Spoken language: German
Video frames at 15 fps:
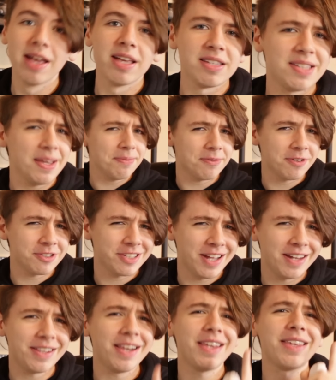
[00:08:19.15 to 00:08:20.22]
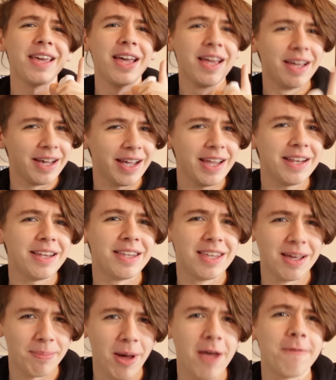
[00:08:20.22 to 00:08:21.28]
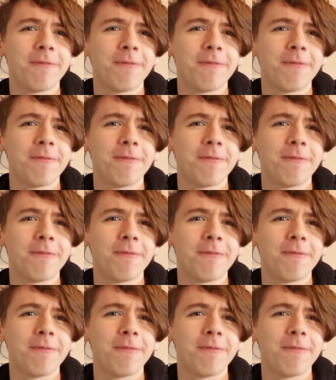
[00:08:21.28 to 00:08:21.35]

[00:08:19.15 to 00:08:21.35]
Selbstverständlich rede ich hierbei